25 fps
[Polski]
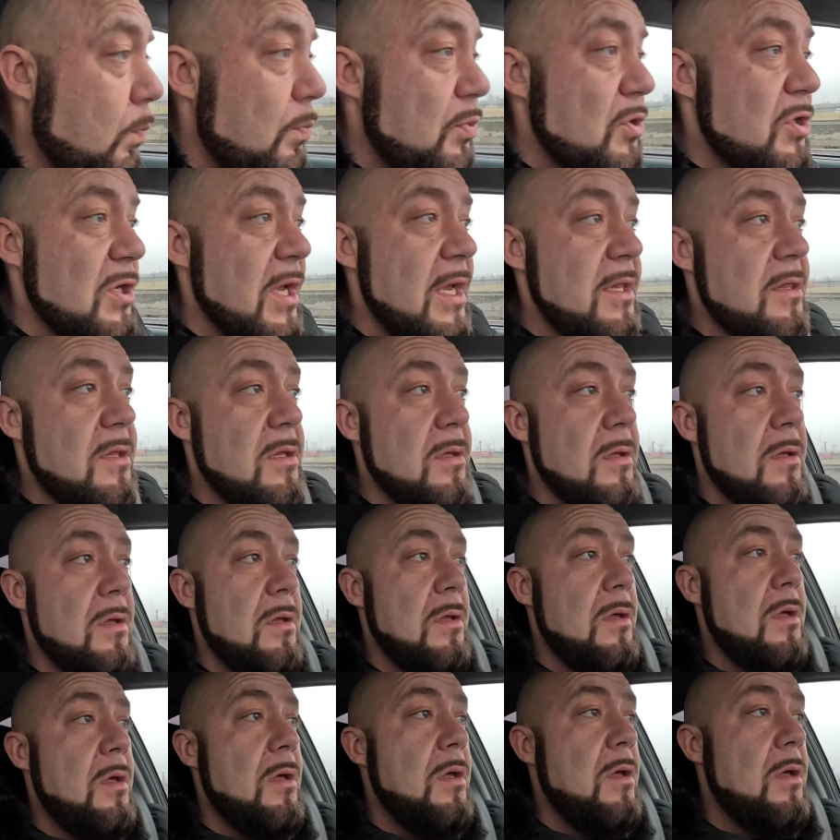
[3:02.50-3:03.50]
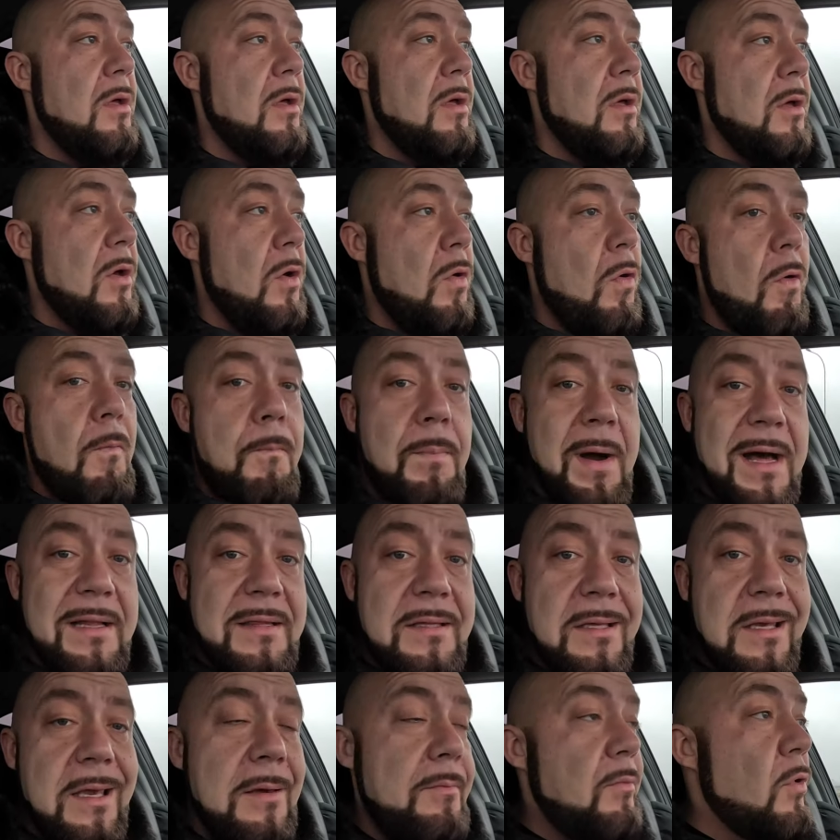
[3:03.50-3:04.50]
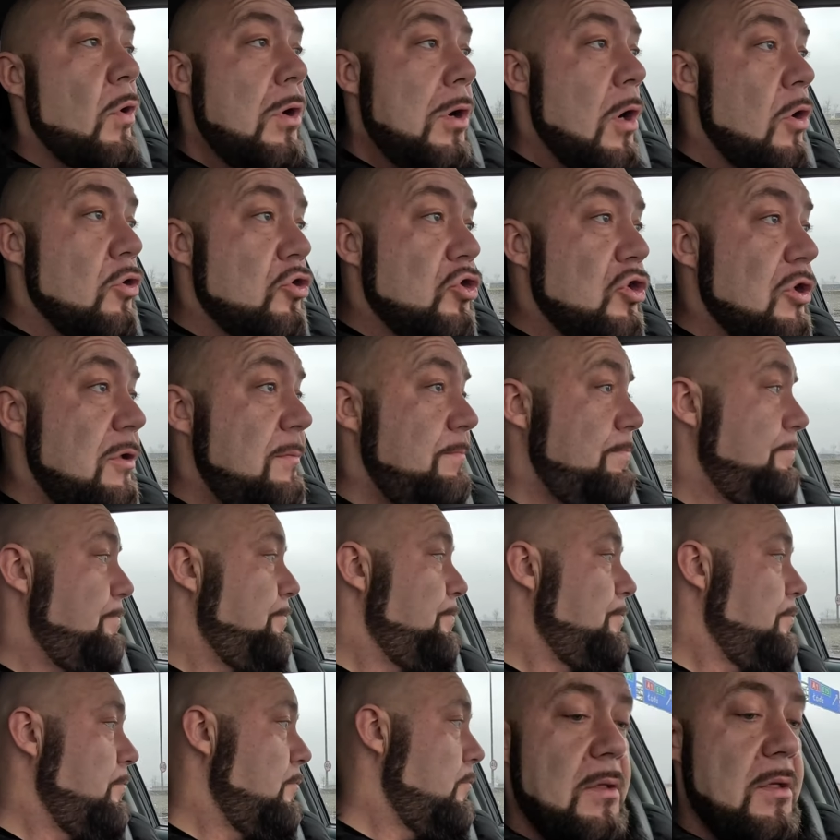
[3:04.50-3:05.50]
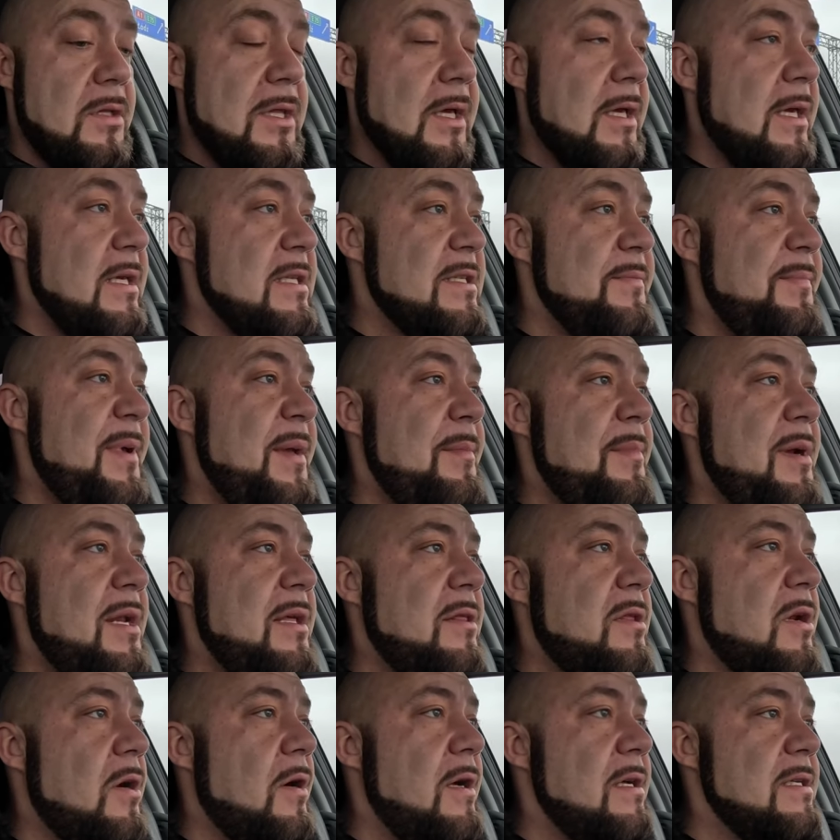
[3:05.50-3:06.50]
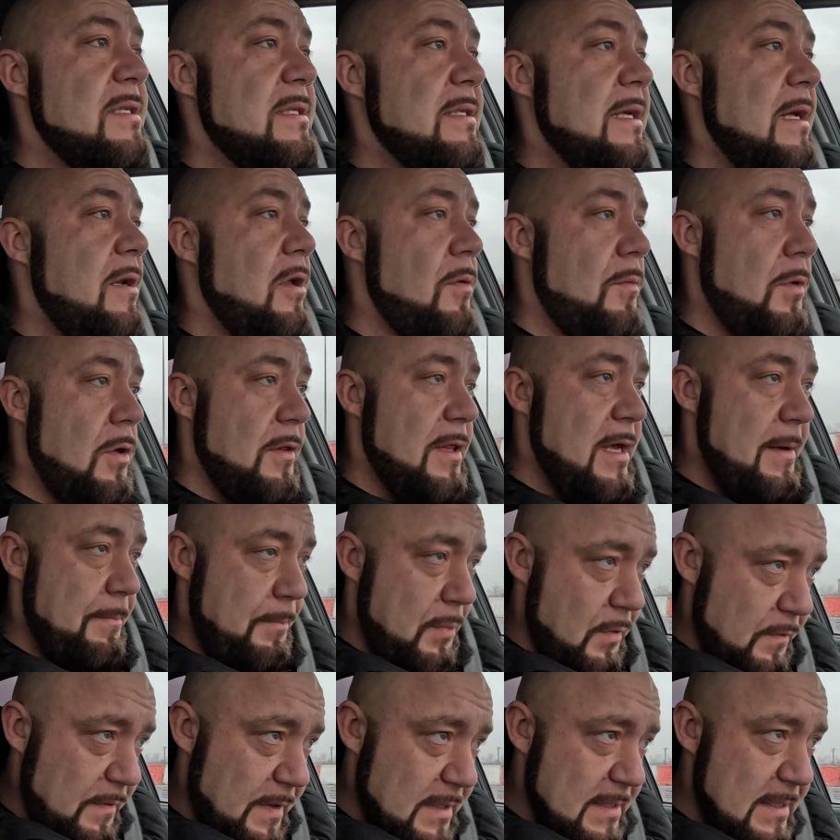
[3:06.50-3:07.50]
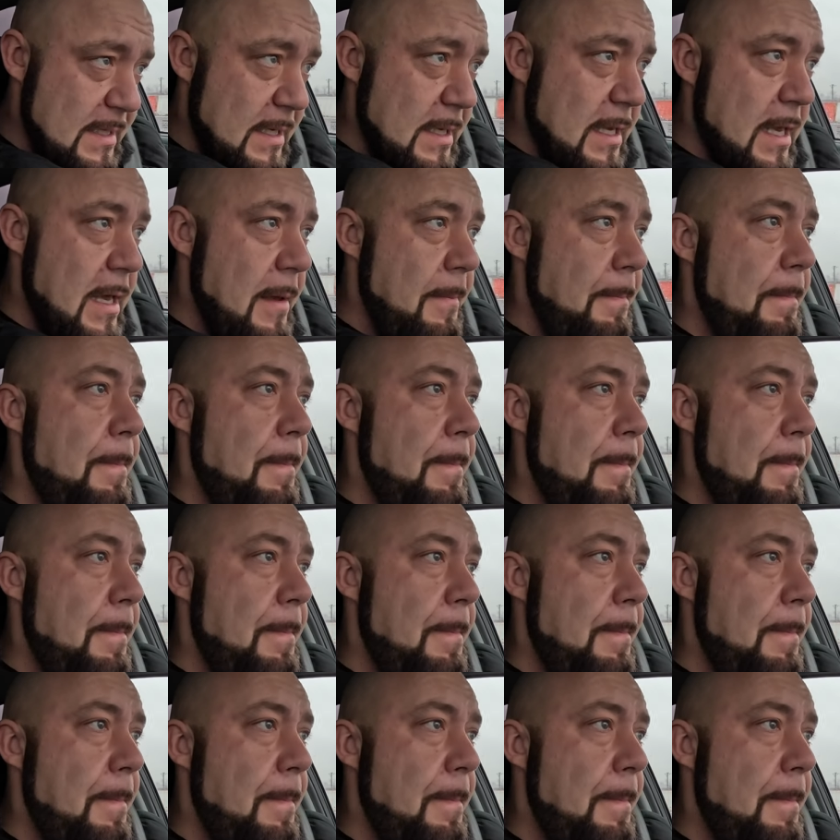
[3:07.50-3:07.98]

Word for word: przed upadkiem kroczy. To takie z Biblii trochę, z Salomona powiedzenie.